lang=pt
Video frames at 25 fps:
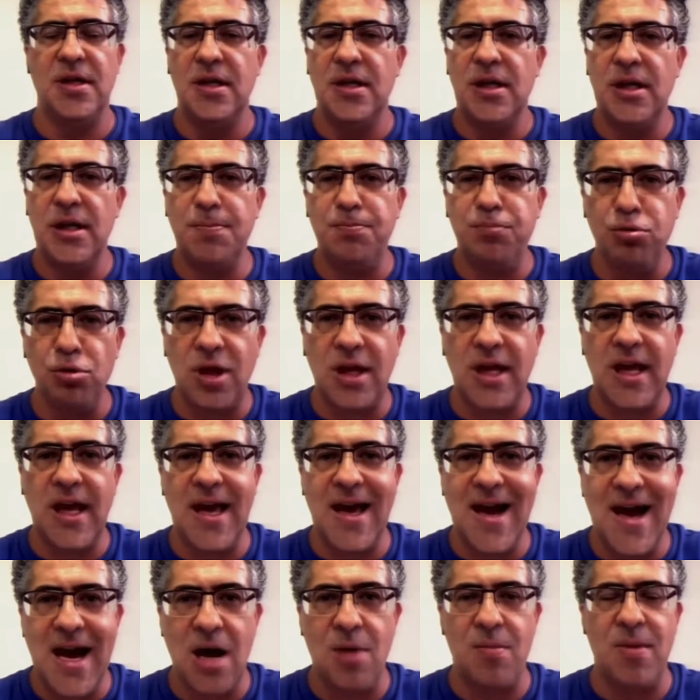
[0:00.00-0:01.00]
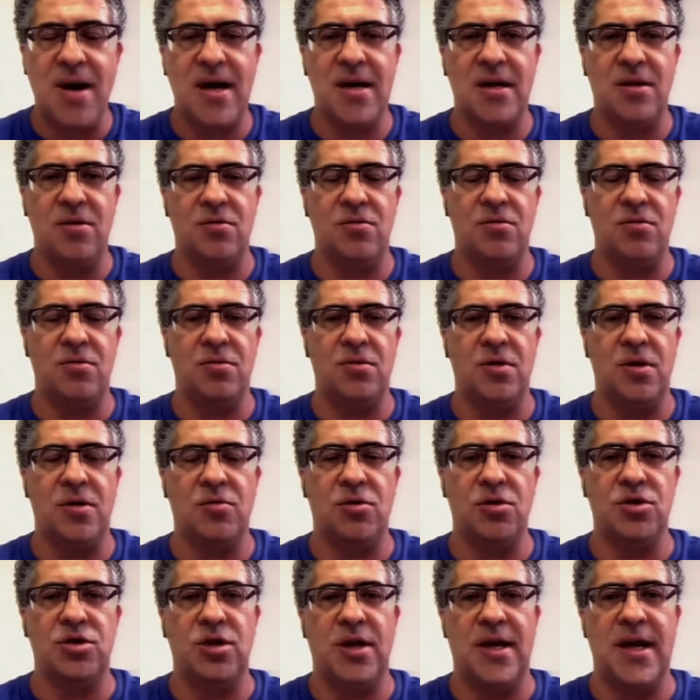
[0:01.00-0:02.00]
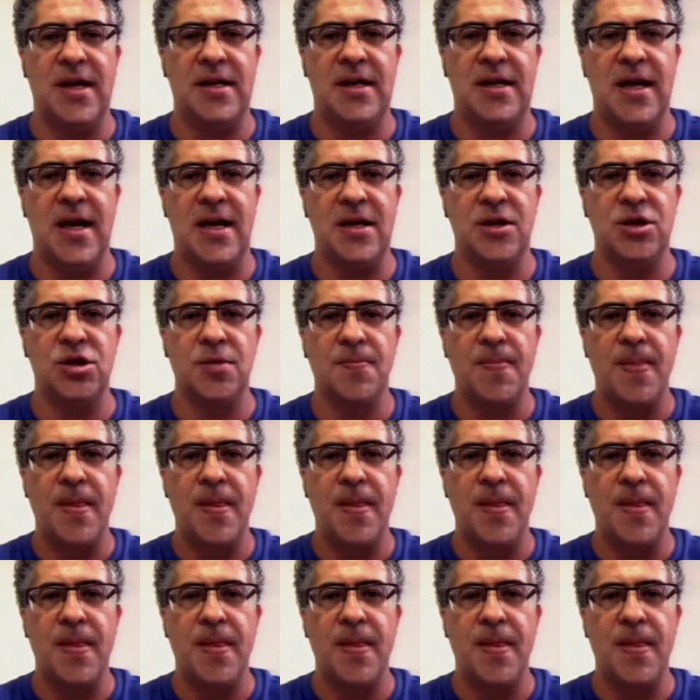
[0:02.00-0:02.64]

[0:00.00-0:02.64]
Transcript: E por que há uma inconstitucionalidade?